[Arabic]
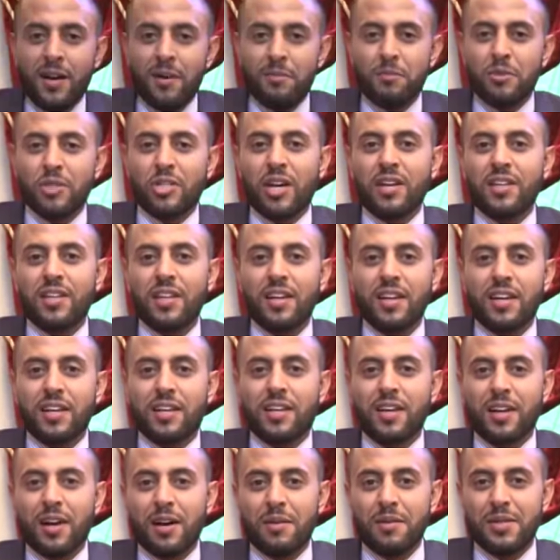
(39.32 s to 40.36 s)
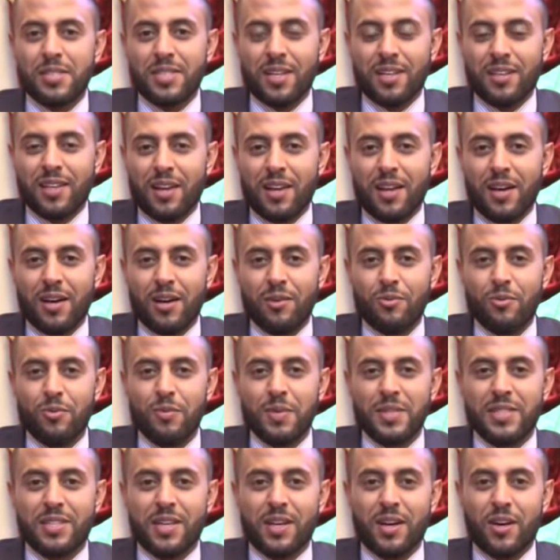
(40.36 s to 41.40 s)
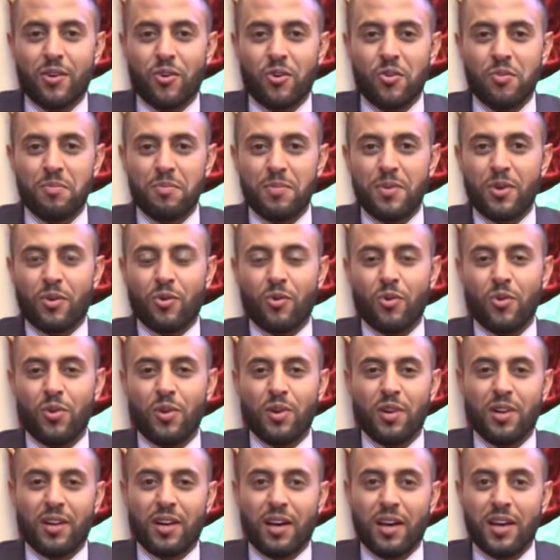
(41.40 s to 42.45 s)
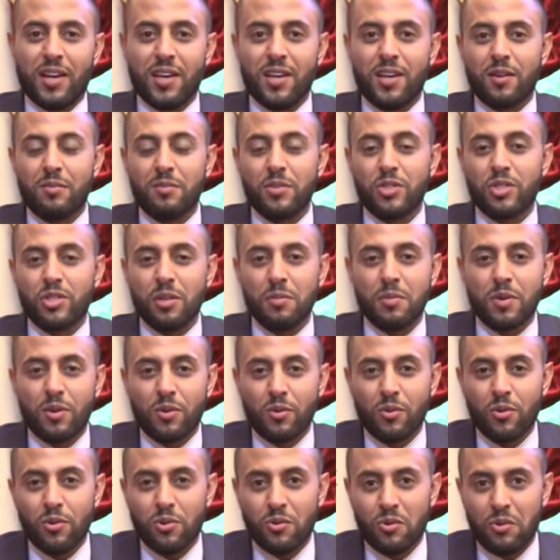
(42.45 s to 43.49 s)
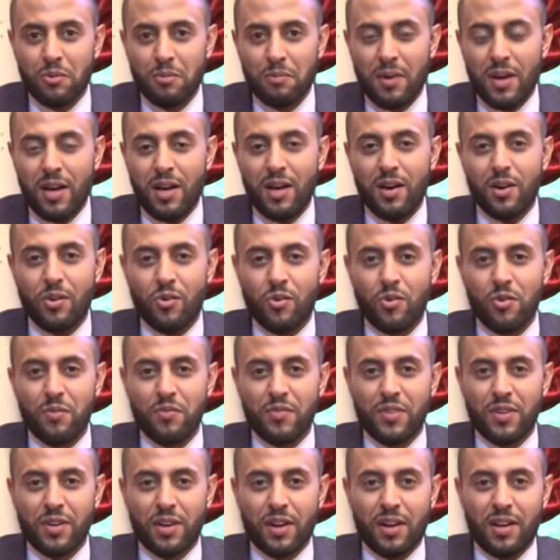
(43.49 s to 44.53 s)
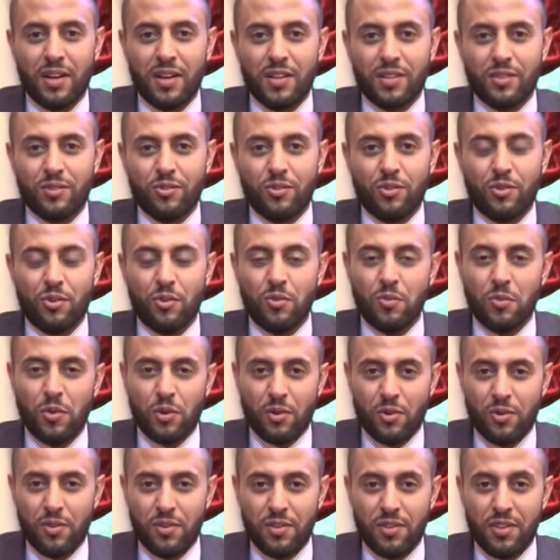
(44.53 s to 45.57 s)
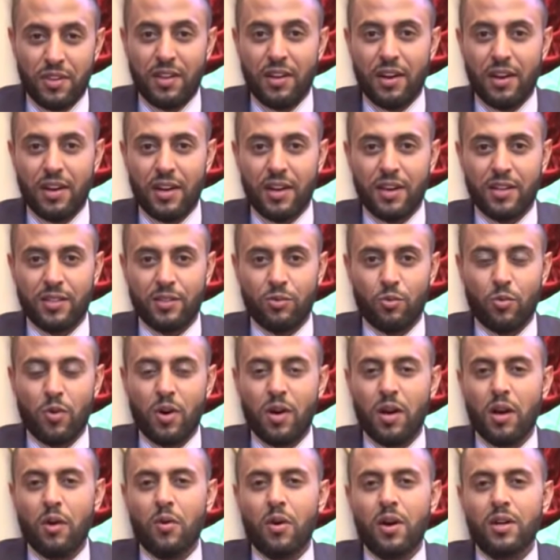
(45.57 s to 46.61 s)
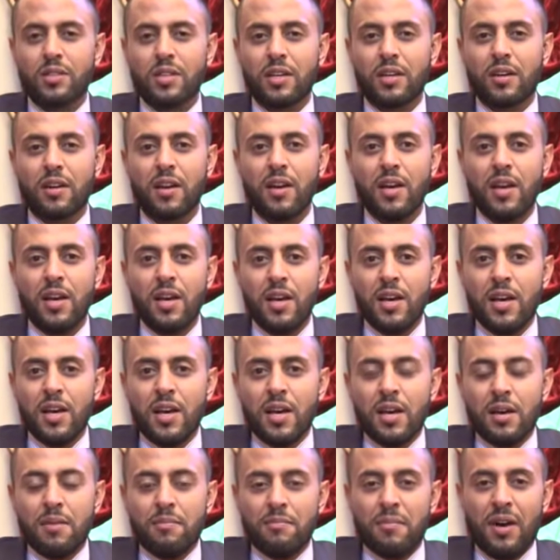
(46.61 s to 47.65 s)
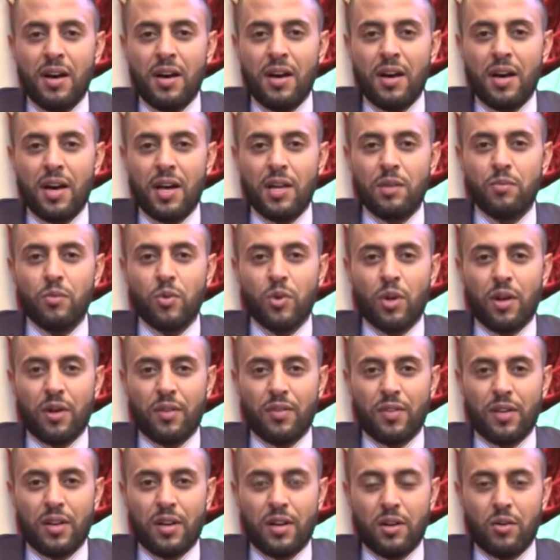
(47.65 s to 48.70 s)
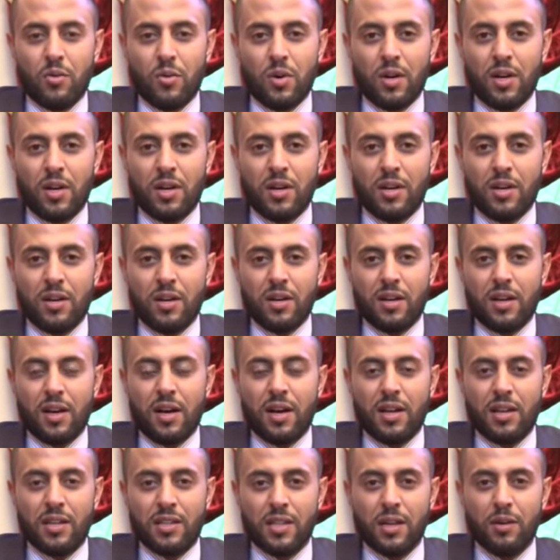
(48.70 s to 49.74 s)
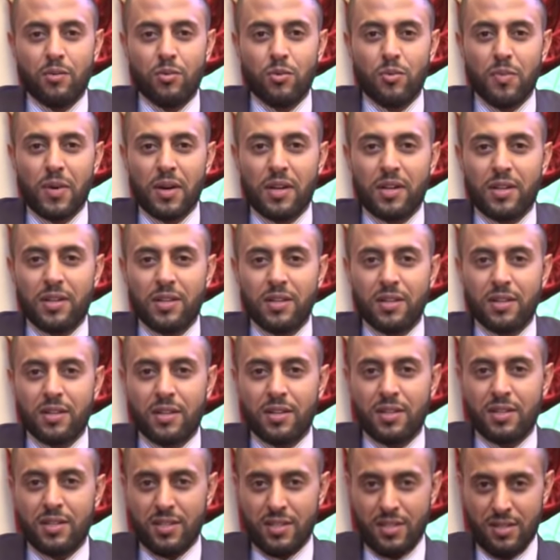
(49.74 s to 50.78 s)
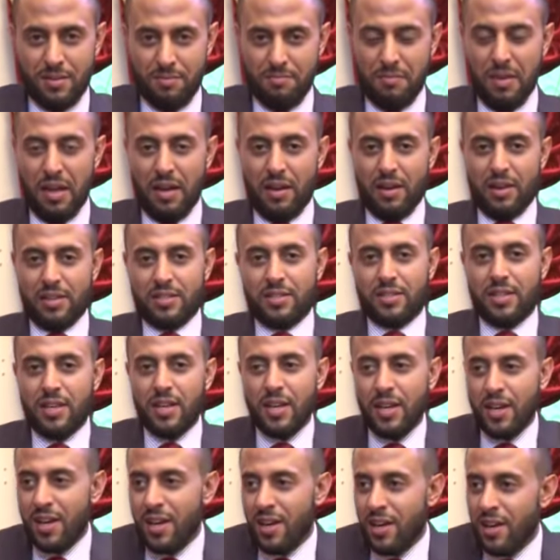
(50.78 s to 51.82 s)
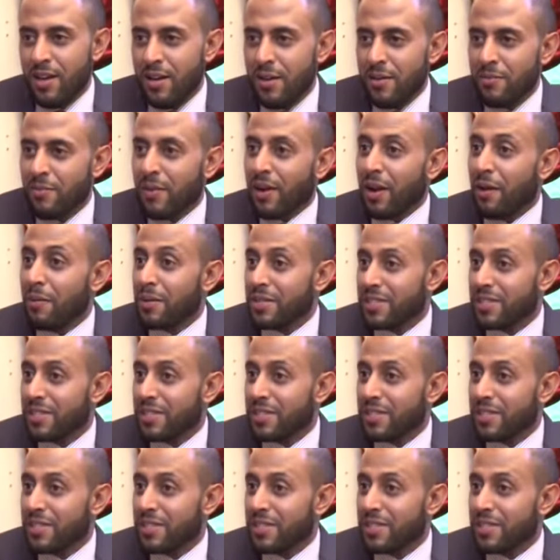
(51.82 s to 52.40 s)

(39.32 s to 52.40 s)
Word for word: مشاهدينا الكرام اسعد الله مساكم بكل خير مستمرون معكم في رحله عمر ذكريات وخواطر مع المناضل اللواء خالد ابو بكر بارس مرحبا